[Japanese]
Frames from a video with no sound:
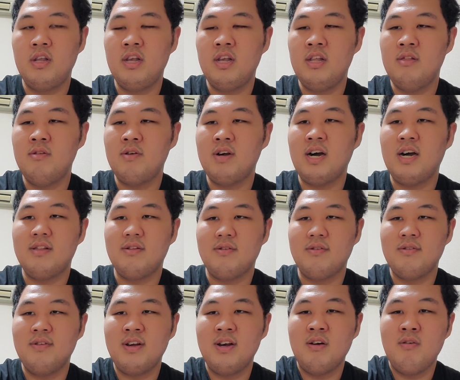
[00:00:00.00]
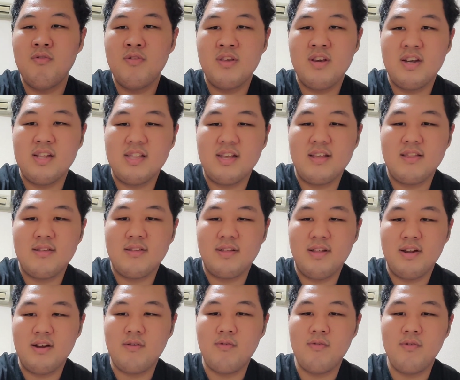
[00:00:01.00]
記念のカード、それが欲しかったらしく
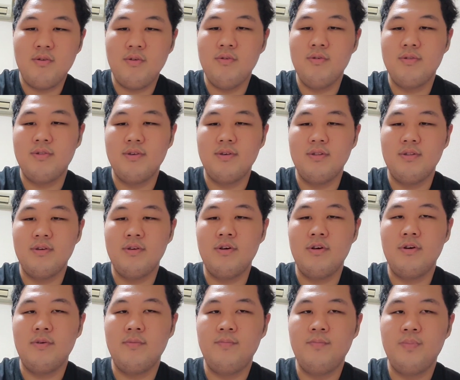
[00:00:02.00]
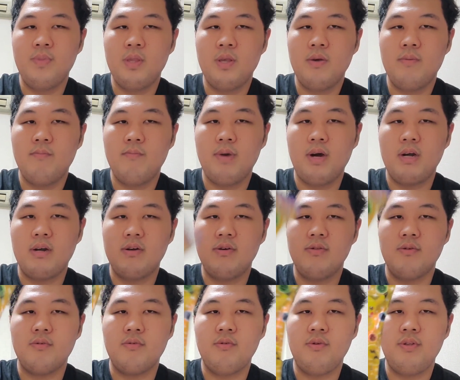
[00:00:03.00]
て、なんかこの普通の
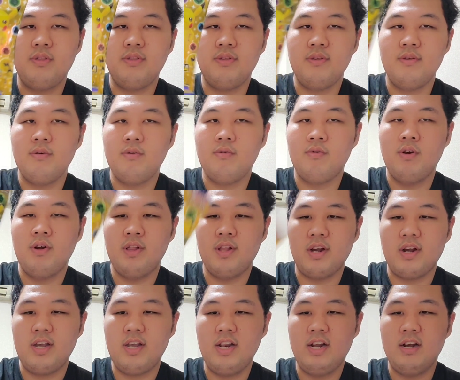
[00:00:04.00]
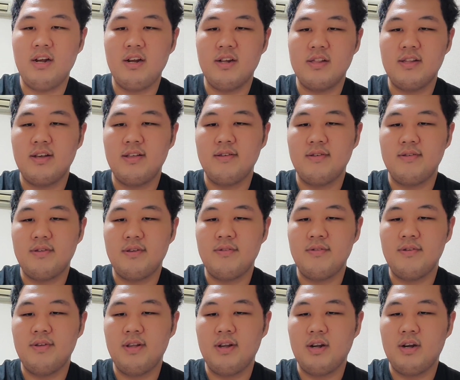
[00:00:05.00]
パックのこいつ、これはなんかいらんかったらしくて、
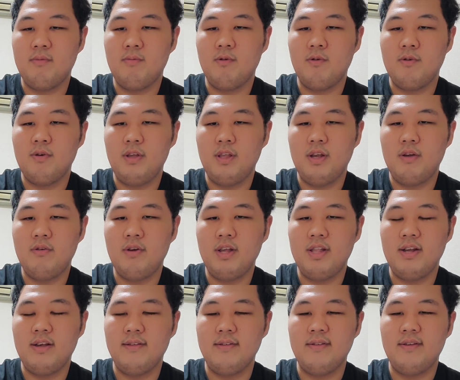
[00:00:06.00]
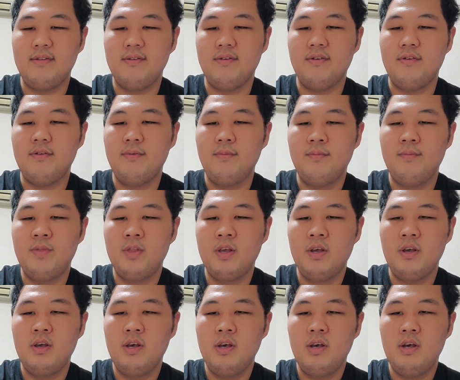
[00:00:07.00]
それでなんか僕にね、くれたんですけど、
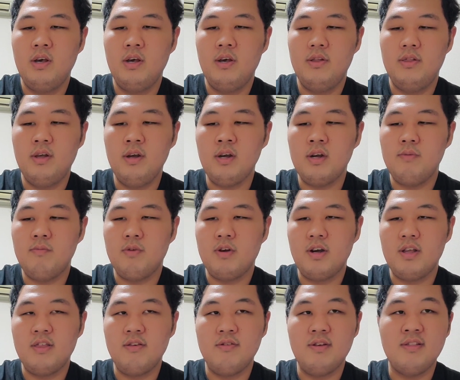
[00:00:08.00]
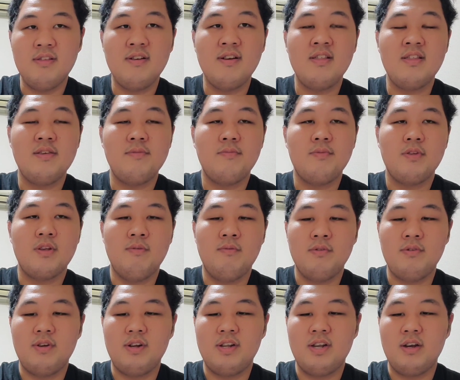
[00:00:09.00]
なんか昔は懐かしい
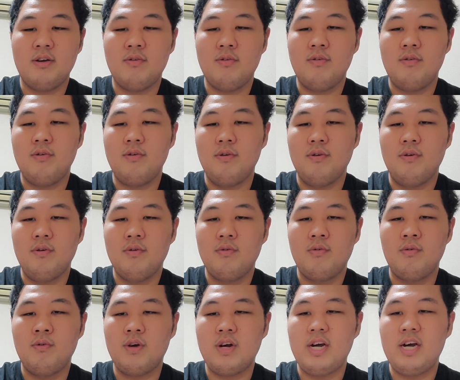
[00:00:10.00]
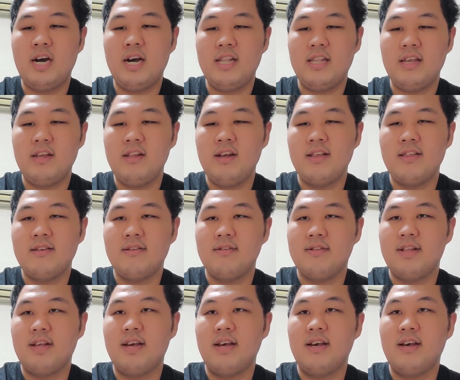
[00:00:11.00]
ポケモンとか結構今回入ってるらし
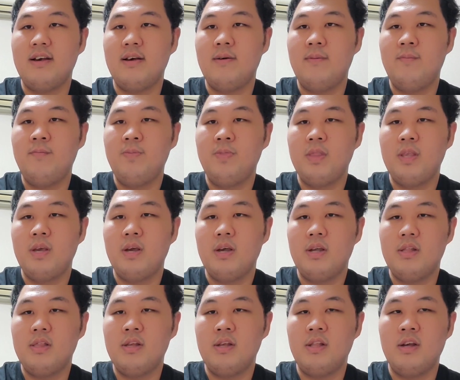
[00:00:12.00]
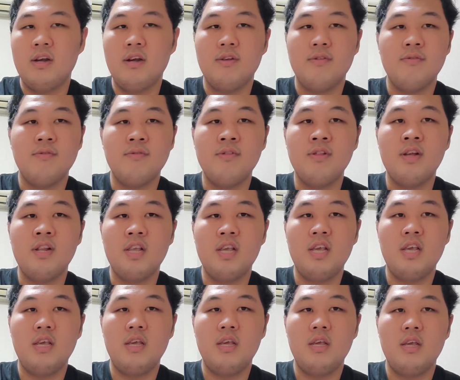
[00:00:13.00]
くて、だなんかそんな
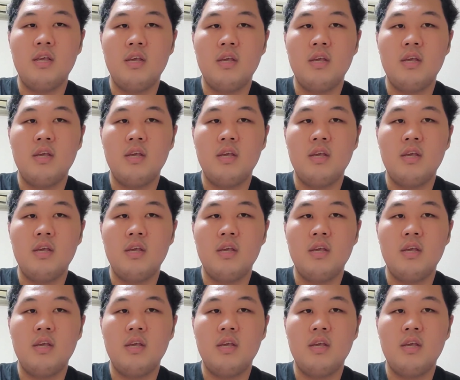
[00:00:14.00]
に